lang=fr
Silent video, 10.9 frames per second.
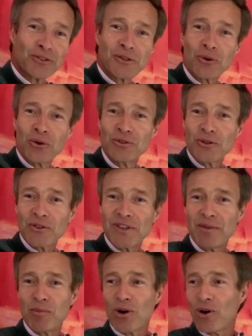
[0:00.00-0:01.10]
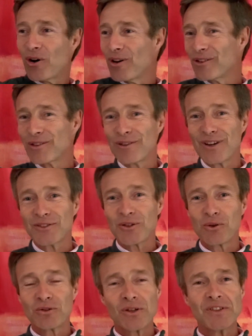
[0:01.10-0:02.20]
secondes sur cette plante, 20
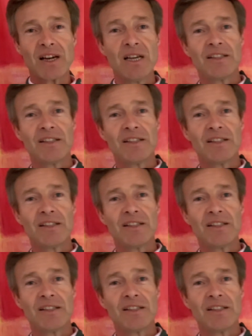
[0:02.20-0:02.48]
secondes sur ça.